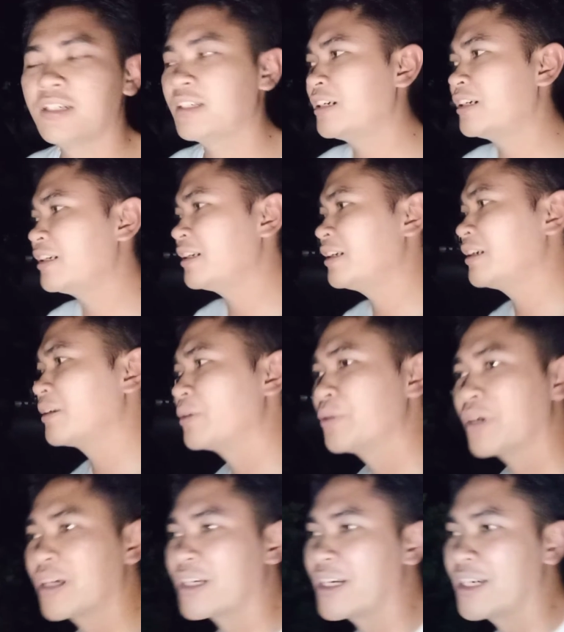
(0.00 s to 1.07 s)
uh,
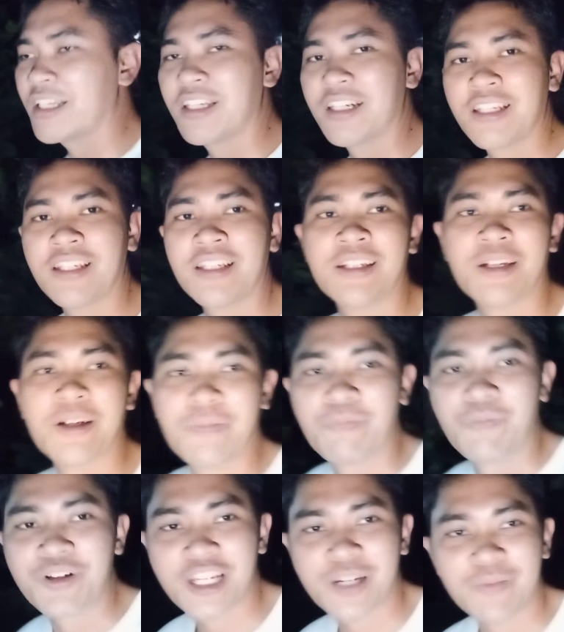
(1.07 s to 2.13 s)
gua kali ini
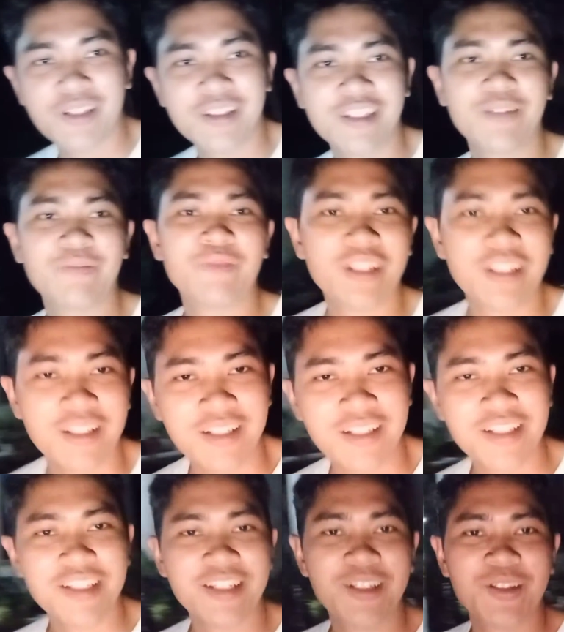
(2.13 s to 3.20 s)
bersama tim nih. Di